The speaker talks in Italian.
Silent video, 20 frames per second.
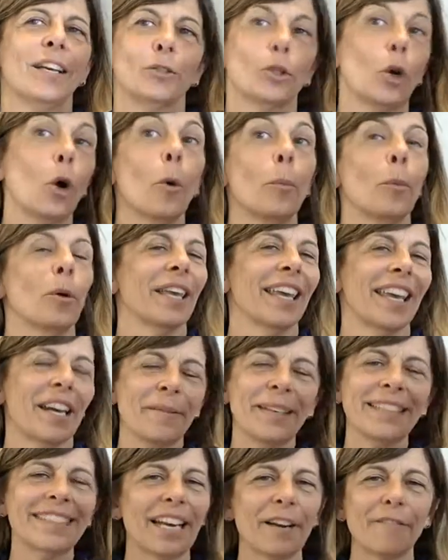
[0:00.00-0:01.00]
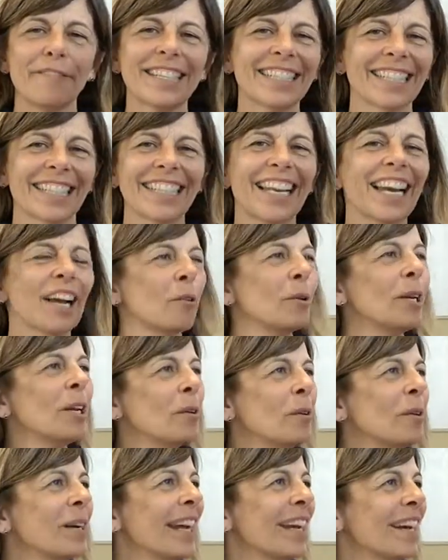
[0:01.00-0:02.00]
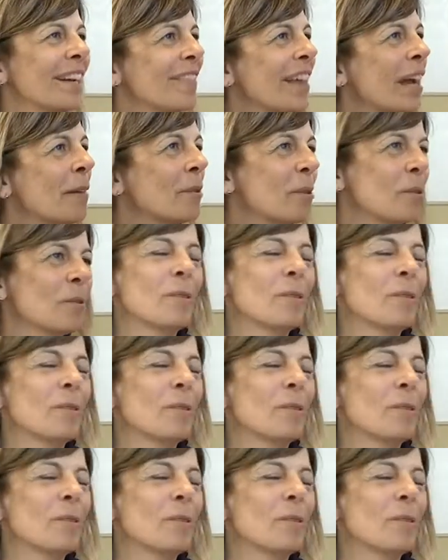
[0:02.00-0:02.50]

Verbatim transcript: dopo chiaramente la festa dell'Aquilone arriviamo